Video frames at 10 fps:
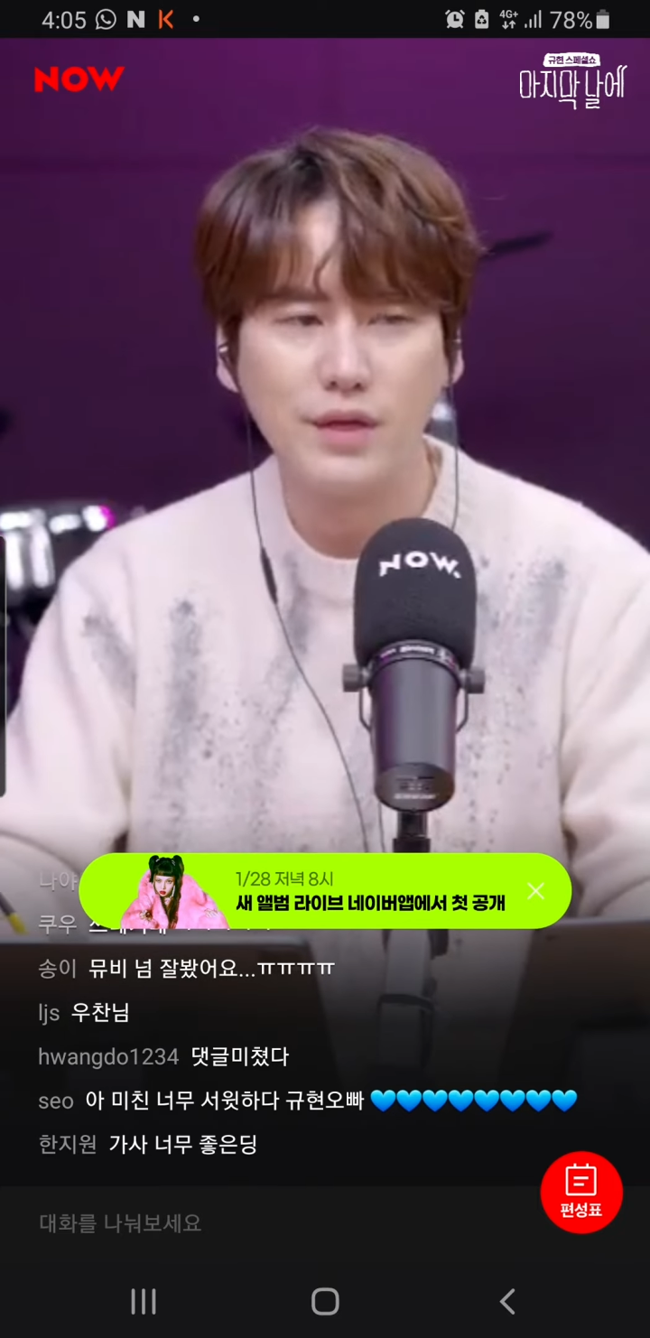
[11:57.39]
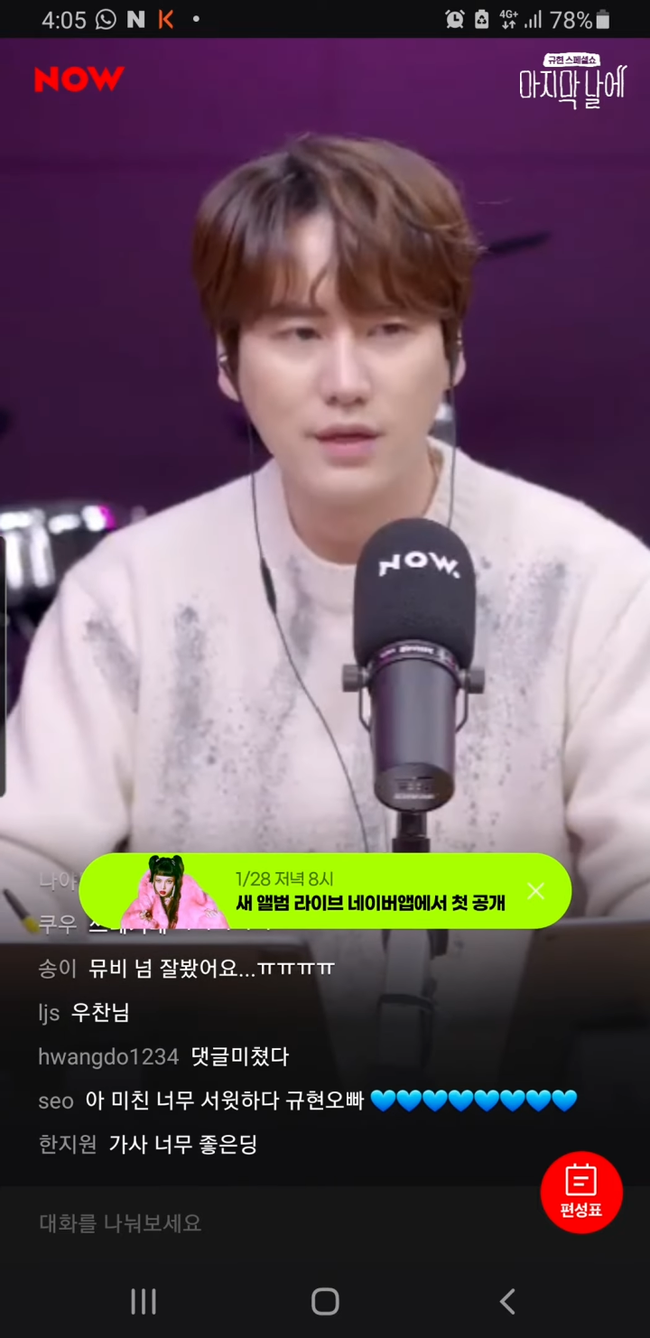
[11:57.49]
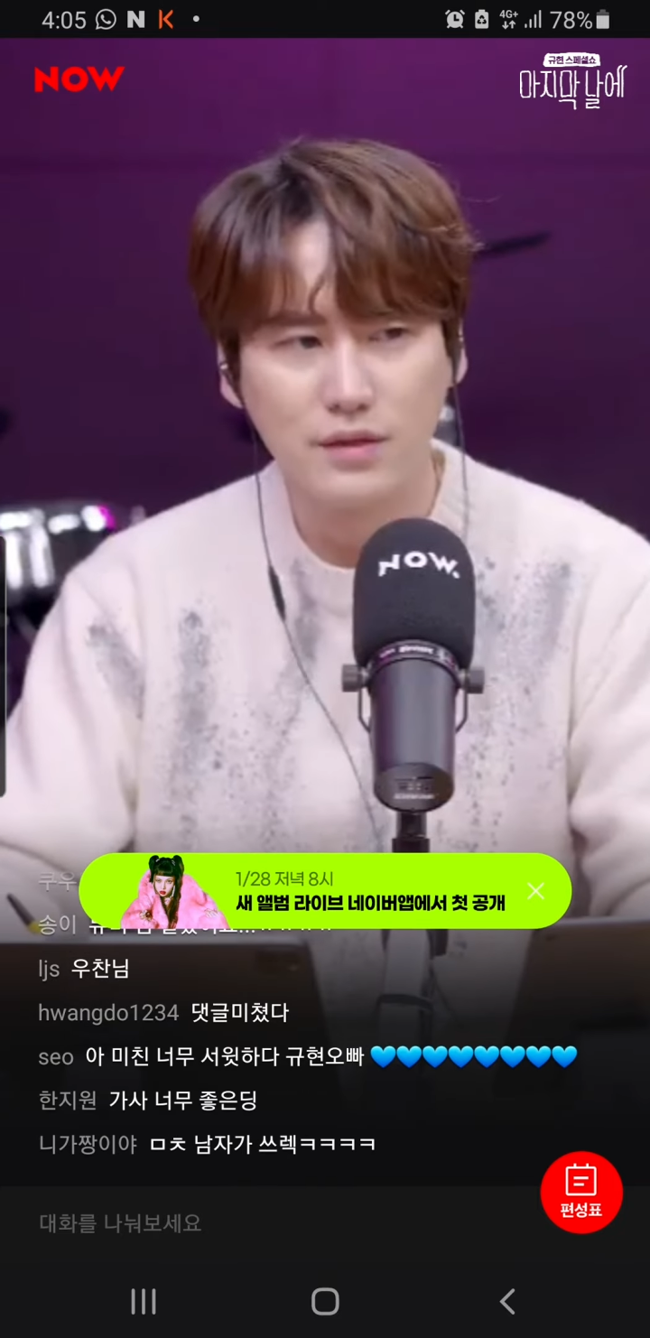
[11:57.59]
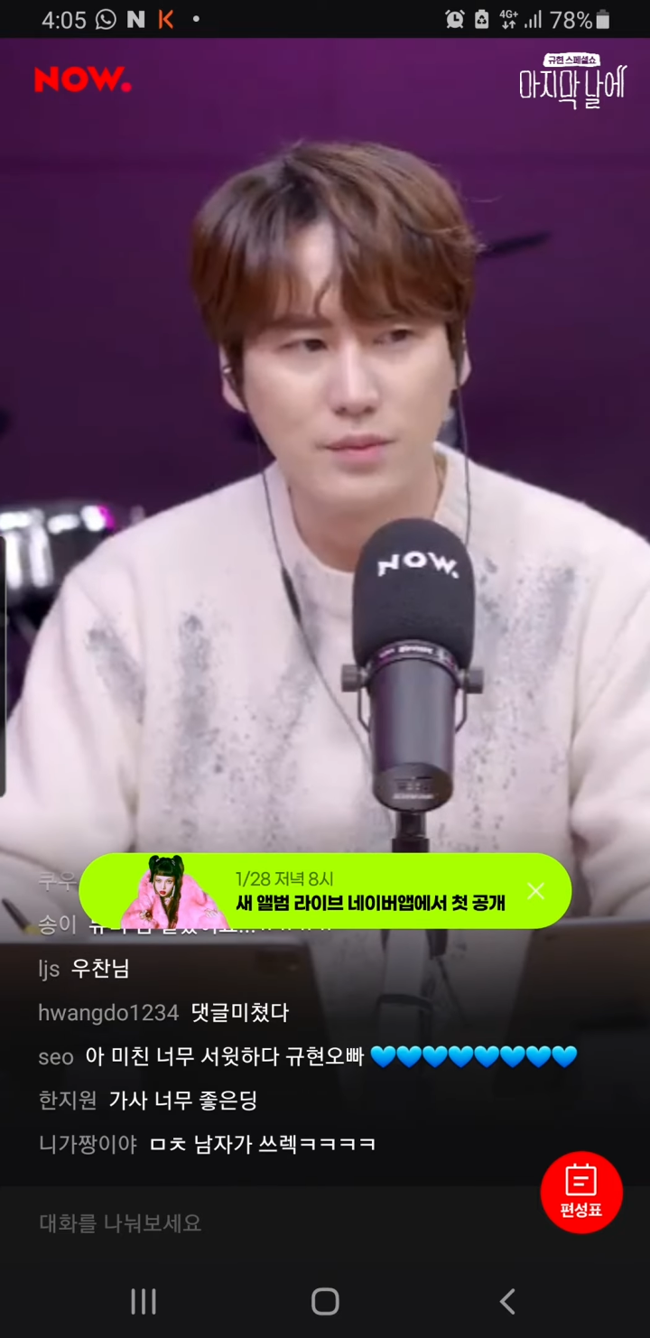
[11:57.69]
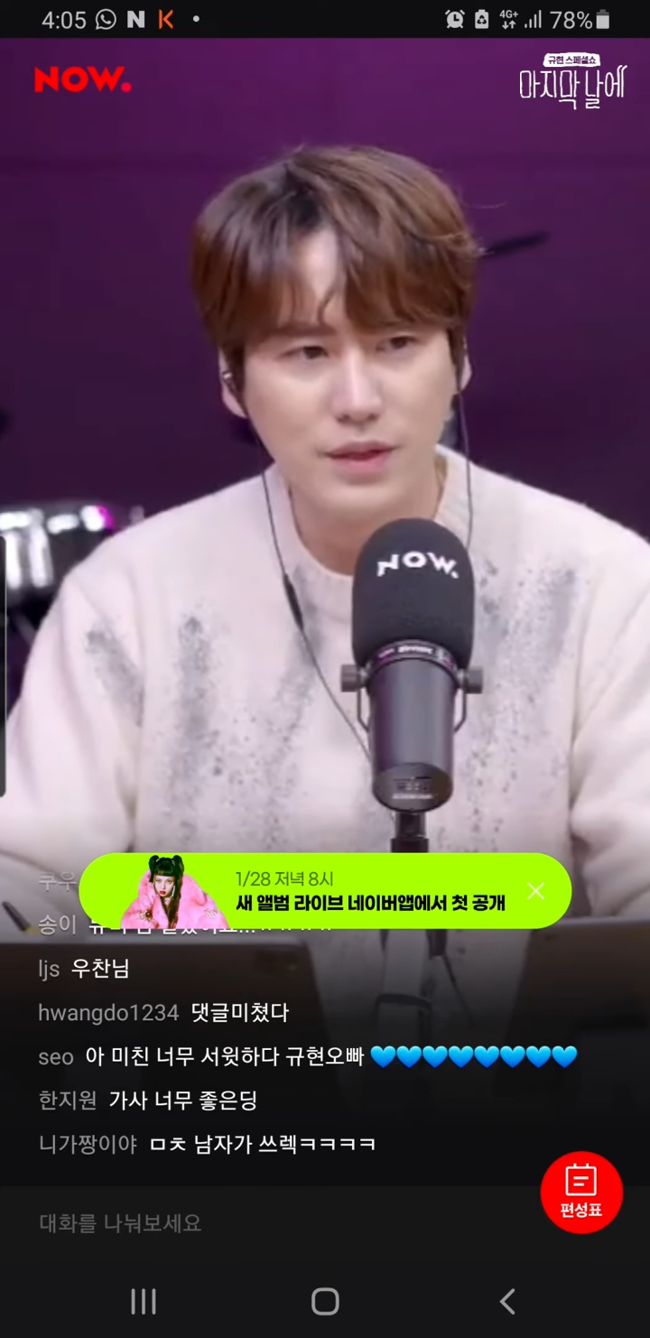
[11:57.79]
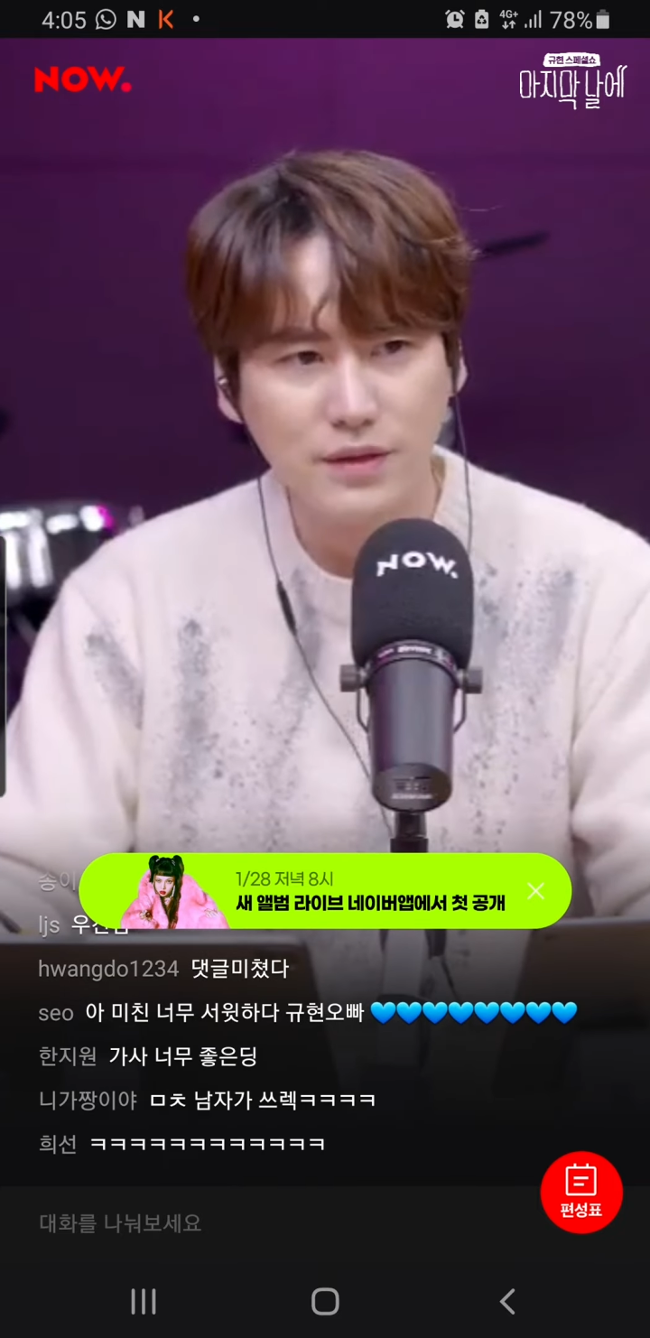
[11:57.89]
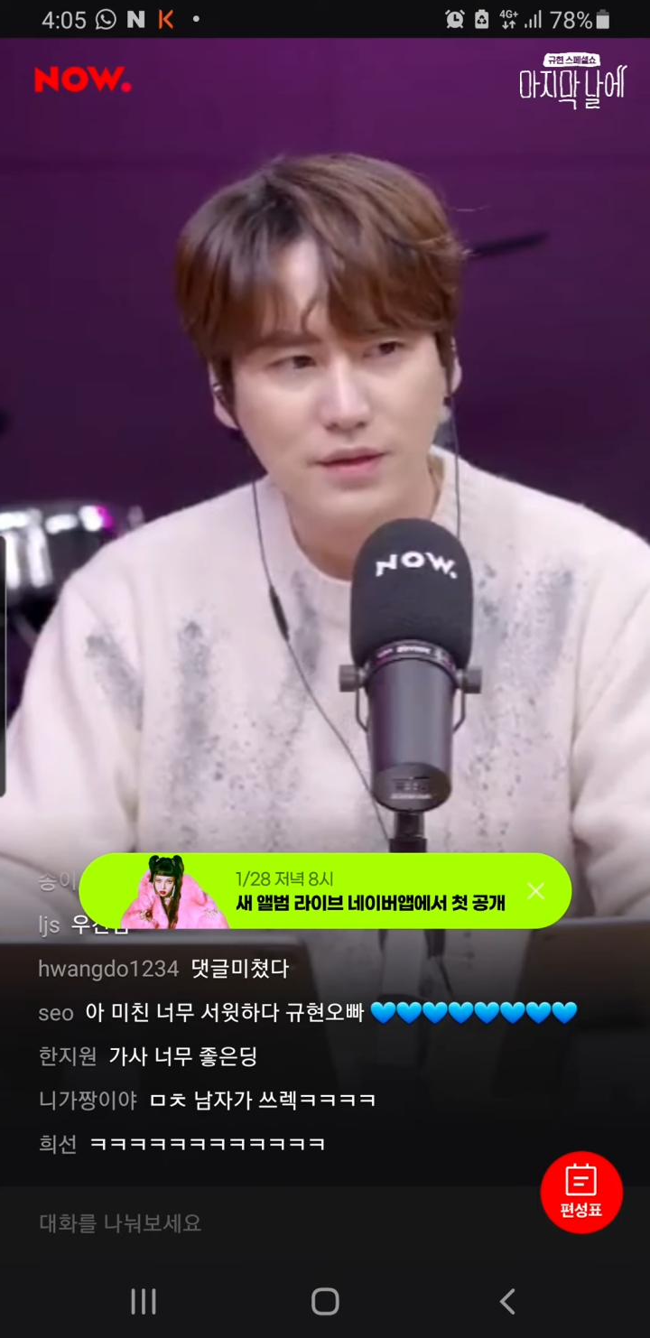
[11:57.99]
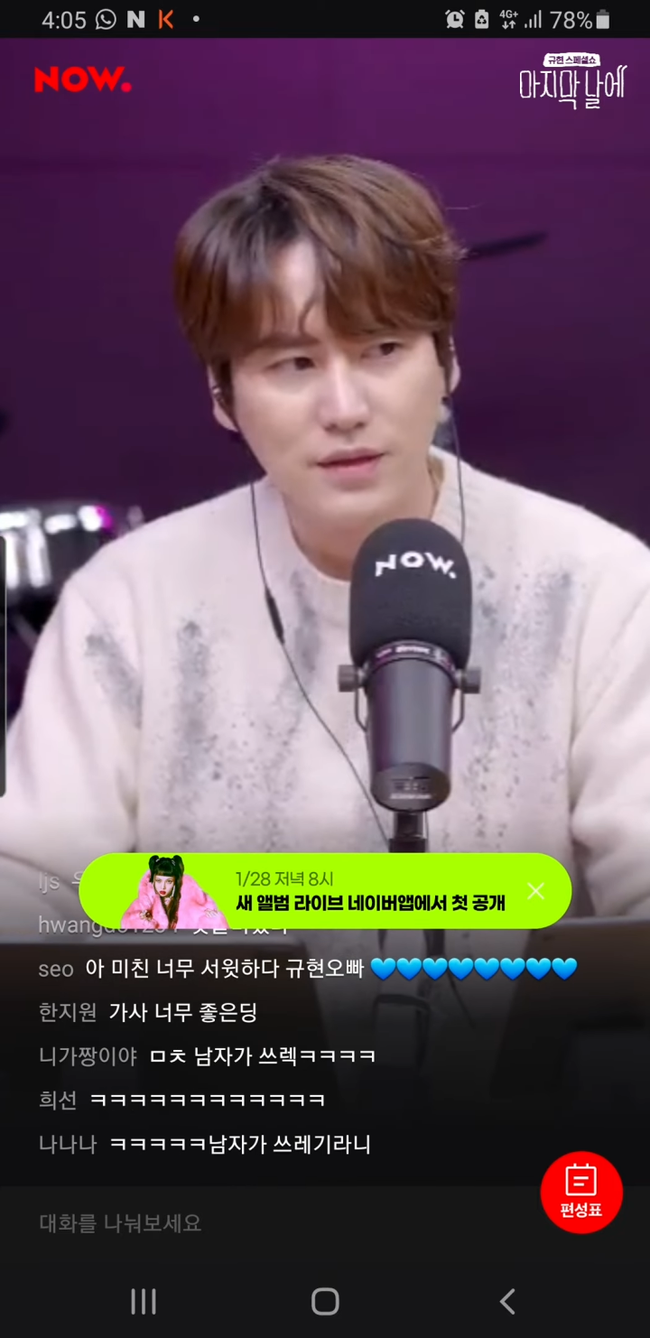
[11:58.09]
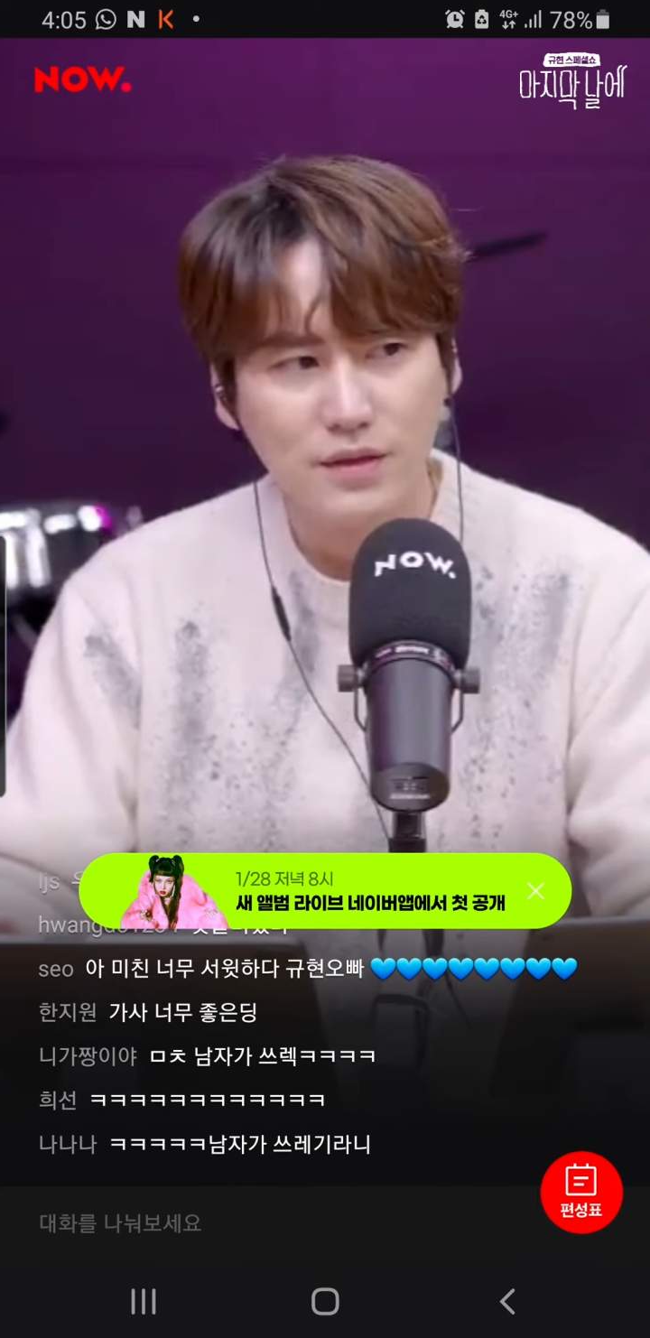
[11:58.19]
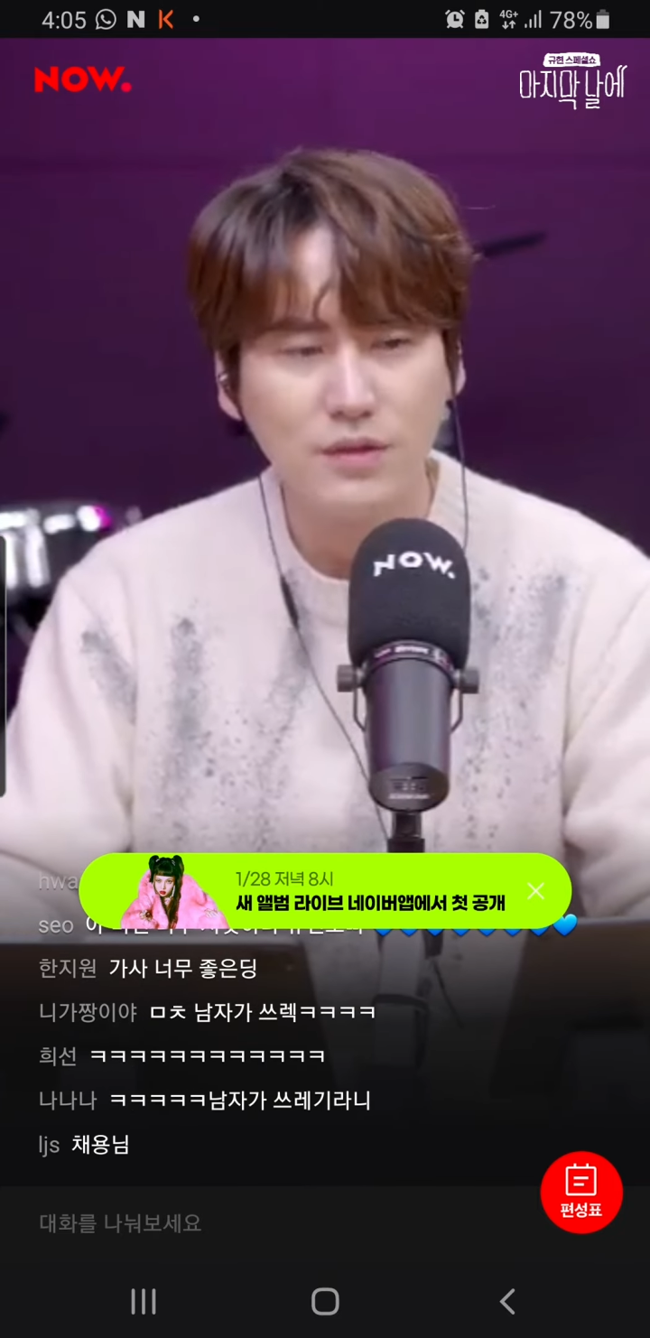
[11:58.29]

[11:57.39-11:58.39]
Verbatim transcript: 얘기하지만